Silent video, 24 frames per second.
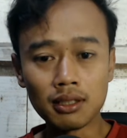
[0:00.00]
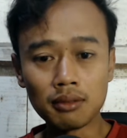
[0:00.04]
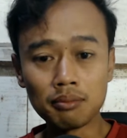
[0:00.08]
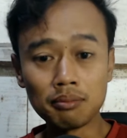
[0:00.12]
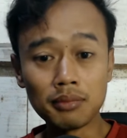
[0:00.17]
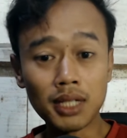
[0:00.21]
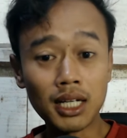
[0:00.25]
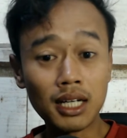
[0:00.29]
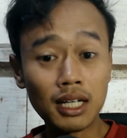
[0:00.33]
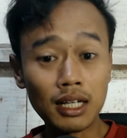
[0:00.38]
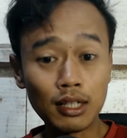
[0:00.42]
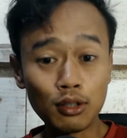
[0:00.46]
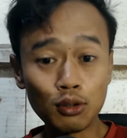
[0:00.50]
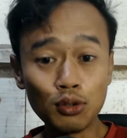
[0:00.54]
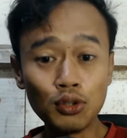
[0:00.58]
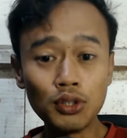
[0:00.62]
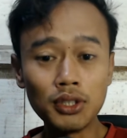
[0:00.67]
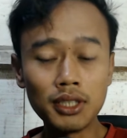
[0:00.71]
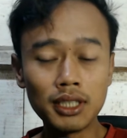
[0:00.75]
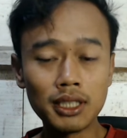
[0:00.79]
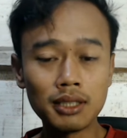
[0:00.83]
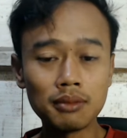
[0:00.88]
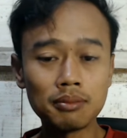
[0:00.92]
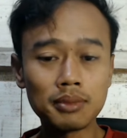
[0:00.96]
mengeluh
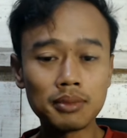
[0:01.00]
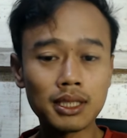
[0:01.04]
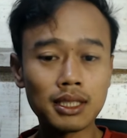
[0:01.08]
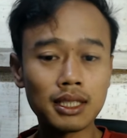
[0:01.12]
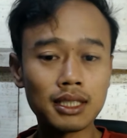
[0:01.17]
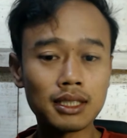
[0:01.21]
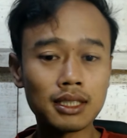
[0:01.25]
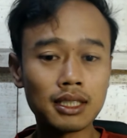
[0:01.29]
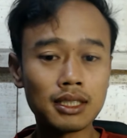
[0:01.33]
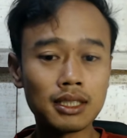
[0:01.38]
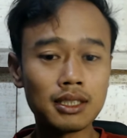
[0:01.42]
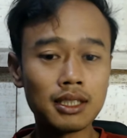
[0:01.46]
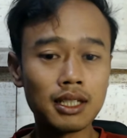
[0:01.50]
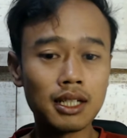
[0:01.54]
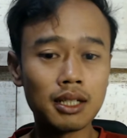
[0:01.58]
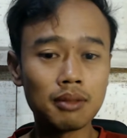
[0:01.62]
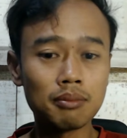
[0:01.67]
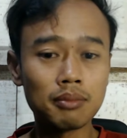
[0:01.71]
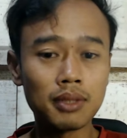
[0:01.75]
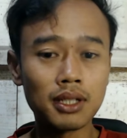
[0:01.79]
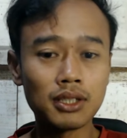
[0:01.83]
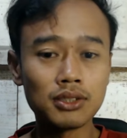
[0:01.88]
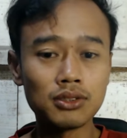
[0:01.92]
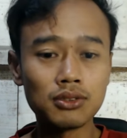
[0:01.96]
ya berkaitan
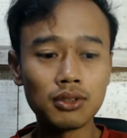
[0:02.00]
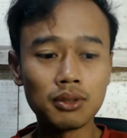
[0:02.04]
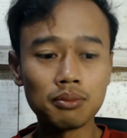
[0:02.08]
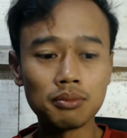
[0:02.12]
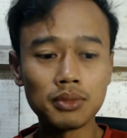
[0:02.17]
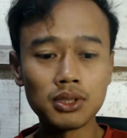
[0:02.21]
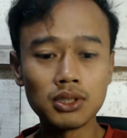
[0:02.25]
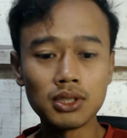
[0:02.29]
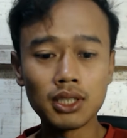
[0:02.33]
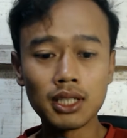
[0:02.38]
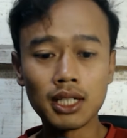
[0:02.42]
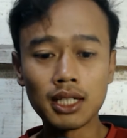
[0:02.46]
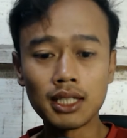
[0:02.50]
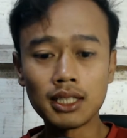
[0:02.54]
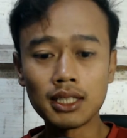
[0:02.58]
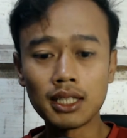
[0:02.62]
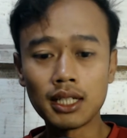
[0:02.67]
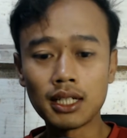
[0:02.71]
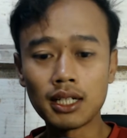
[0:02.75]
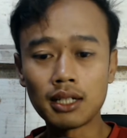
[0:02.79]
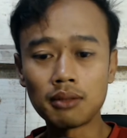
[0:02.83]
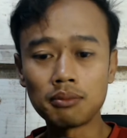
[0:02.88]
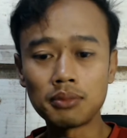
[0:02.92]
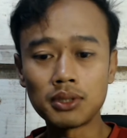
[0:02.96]
dengan pengajuan pencairan
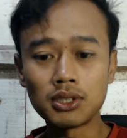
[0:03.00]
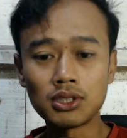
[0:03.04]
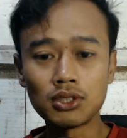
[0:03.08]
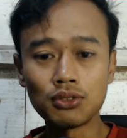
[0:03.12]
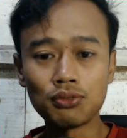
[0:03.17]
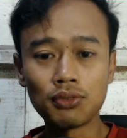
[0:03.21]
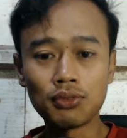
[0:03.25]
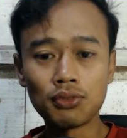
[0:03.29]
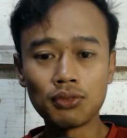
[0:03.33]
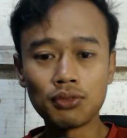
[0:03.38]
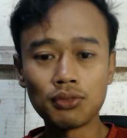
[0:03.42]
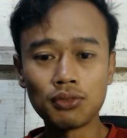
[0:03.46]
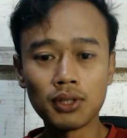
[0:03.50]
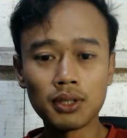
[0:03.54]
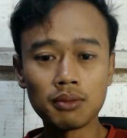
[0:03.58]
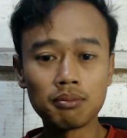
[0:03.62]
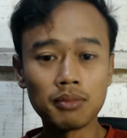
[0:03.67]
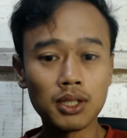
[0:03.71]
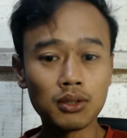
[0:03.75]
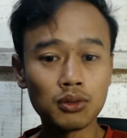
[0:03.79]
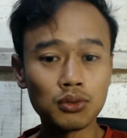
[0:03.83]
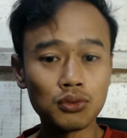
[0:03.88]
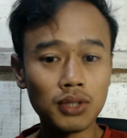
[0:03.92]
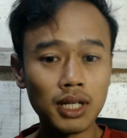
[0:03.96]
karena bersifat
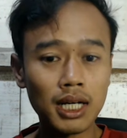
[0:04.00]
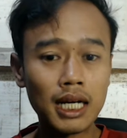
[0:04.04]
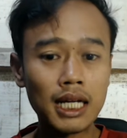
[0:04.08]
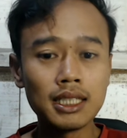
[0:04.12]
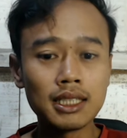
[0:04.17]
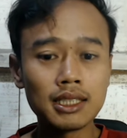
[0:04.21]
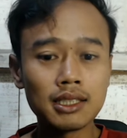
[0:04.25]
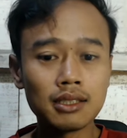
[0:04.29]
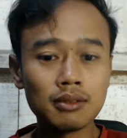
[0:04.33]
manual.